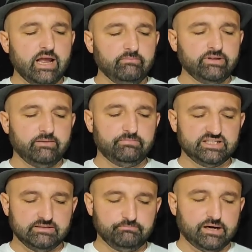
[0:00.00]
hem de
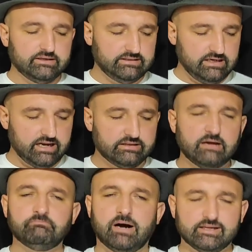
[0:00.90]
bizim
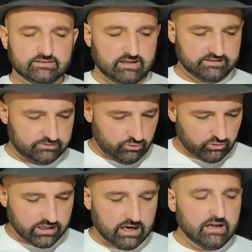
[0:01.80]
partilerden bazıları
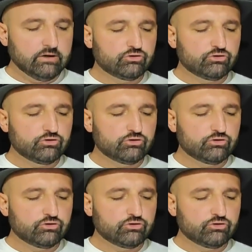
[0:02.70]
diyor ya